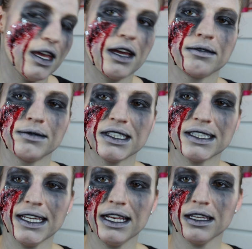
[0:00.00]
Ja, ist
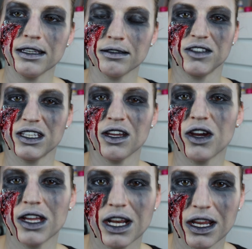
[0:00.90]
eklig, finde ich
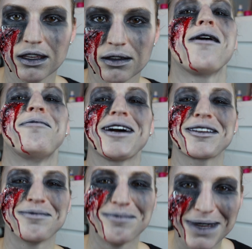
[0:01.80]
auch eklig, aber
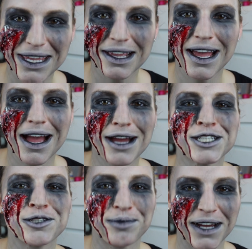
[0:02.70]
macht mega
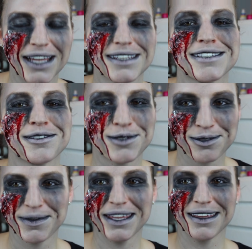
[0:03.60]
Spaß zum
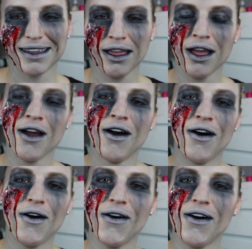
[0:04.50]
Schminken
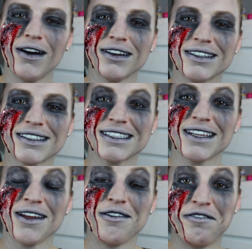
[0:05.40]
und
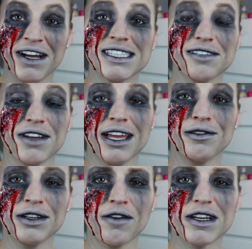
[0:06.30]
falls ihr für
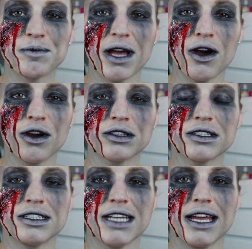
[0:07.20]
Halloween noch was
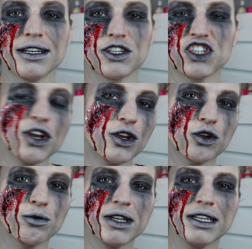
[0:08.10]
braucht, dann schaut
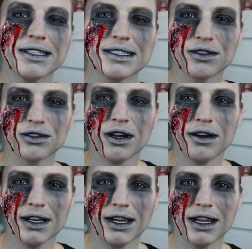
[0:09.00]
euch unbedingt dieses
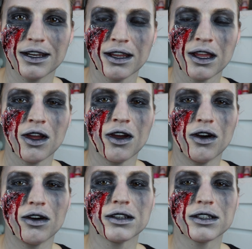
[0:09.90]
Tutorial an
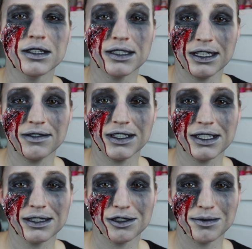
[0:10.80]
und seht, wie ich
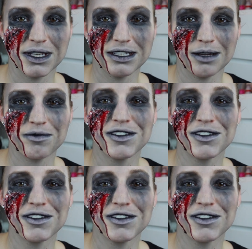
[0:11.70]
das geschminkt habe.